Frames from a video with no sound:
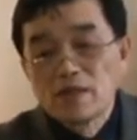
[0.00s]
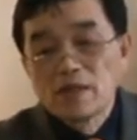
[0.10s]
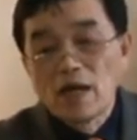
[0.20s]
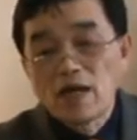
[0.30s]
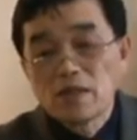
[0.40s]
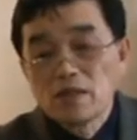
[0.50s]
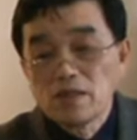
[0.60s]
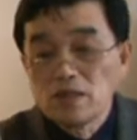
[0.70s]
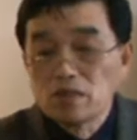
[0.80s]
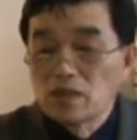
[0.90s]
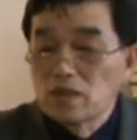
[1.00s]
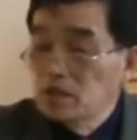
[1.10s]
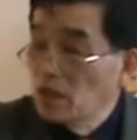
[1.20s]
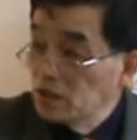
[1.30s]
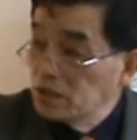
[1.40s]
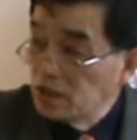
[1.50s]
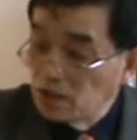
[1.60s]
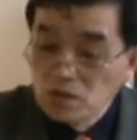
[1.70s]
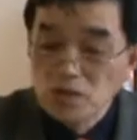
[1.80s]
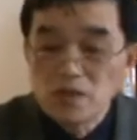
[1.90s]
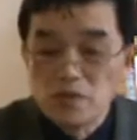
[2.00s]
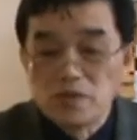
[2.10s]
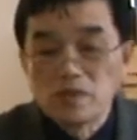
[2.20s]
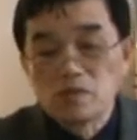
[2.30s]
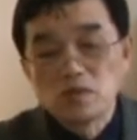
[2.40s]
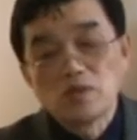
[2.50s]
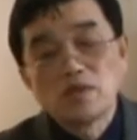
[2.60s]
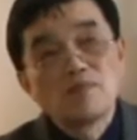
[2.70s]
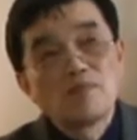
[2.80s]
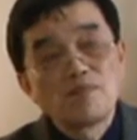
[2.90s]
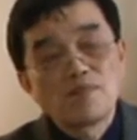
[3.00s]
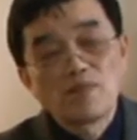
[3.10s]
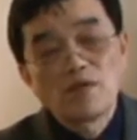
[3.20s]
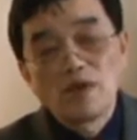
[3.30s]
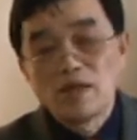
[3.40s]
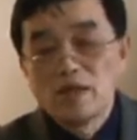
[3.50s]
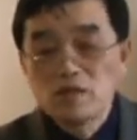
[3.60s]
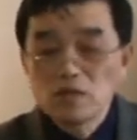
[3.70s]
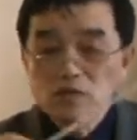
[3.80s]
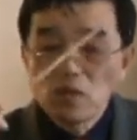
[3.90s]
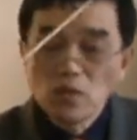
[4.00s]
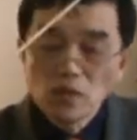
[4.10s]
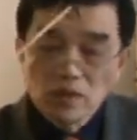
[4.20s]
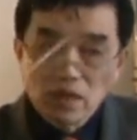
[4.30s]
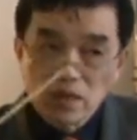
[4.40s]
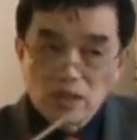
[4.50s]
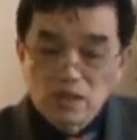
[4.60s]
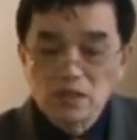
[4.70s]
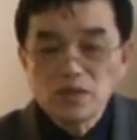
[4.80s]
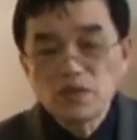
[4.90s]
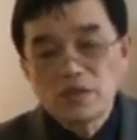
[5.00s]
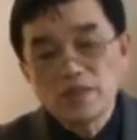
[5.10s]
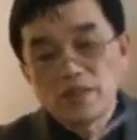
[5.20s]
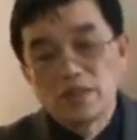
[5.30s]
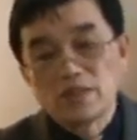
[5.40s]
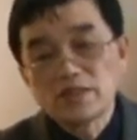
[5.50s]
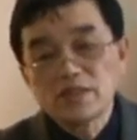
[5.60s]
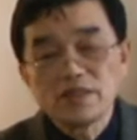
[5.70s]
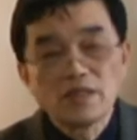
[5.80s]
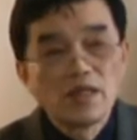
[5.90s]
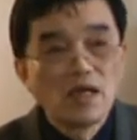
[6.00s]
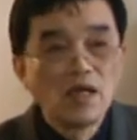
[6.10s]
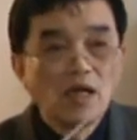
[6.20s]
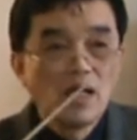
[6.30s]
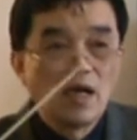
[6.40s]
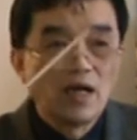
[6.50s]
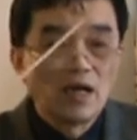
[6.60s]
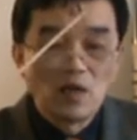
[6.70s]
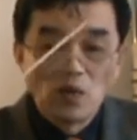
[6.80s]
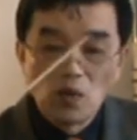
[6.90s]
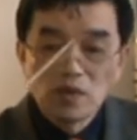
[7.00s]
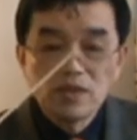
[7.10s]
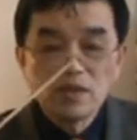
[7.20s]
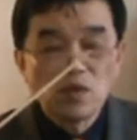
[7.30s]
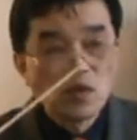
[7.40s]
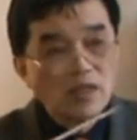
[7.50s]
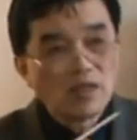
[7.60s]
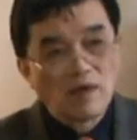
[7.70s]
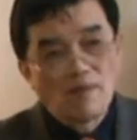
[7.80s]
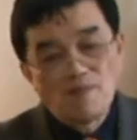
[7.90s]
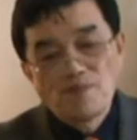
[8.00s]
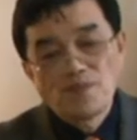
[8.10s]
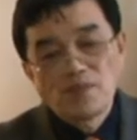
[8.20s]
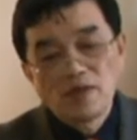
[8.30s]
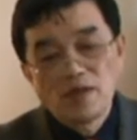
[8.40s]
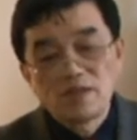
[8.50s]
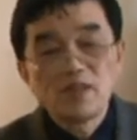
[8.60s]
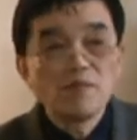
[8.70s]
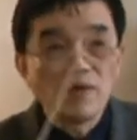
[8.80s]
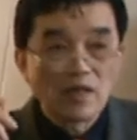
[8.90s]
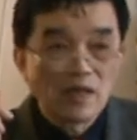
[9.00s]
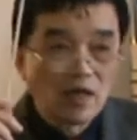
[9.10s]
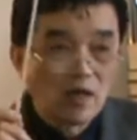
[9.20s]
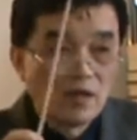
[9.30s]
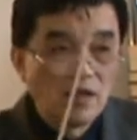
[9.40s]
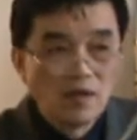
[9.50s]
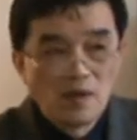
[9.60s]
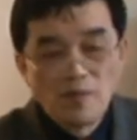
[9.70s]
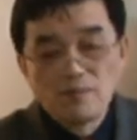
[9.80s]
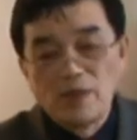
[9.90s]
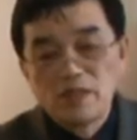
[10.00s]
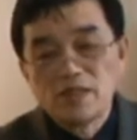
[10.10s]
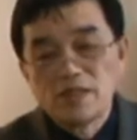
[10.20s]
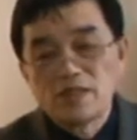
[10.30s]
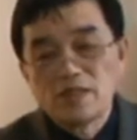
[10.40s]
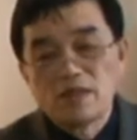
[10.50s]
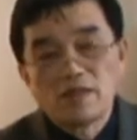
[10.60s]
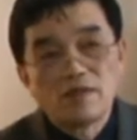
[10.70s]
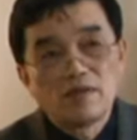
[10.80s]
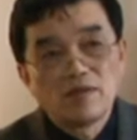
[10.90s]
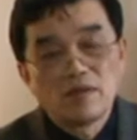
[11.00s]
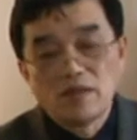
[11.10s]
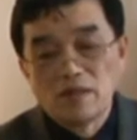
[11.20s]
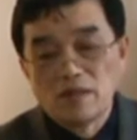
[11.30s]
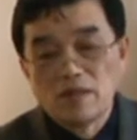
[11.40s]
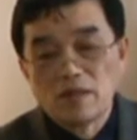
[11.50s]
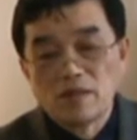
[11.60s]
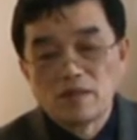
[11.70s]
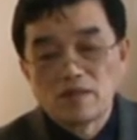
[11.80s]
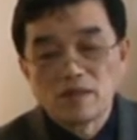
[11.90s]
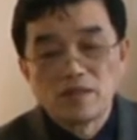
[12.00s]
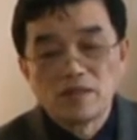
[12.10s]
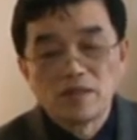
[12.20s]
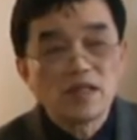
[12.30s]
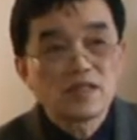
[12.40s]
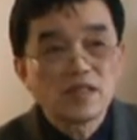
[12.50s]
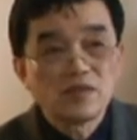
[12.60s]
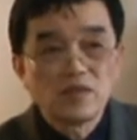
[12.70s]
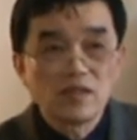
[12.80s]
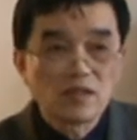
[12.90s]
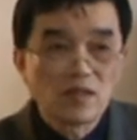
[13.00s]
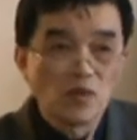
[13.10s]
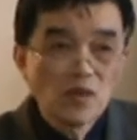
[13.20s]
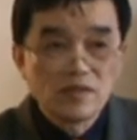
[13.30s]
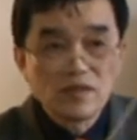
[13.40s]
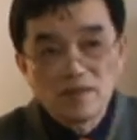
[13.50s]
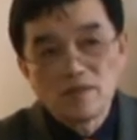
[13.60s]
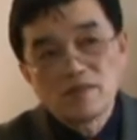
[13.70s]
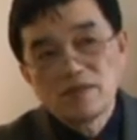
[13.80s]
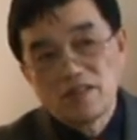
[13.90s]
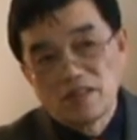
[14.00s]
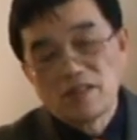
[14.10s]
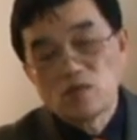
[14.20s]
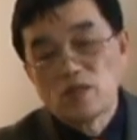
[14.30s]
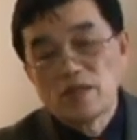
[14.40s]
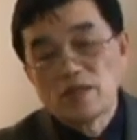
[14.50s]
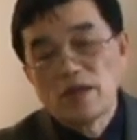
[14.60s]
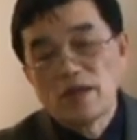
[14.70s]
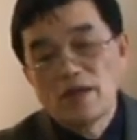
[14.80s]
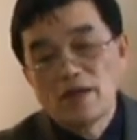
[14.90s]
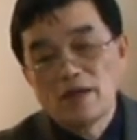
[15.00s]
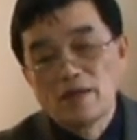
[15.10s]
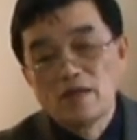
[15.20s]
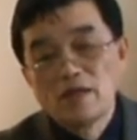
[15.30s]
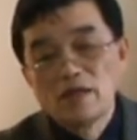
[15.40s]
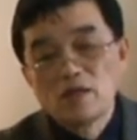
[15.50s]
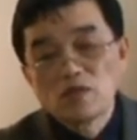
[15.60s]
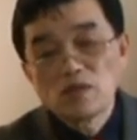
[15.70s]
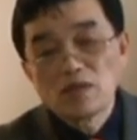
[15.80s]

他有一个叫神学宇宙说，对吧？也就是通过这个哲学形式，呃，逻辑推导，呃，证明那个本体性的，呃，这个形而上学的这个论证神的存在，啊，所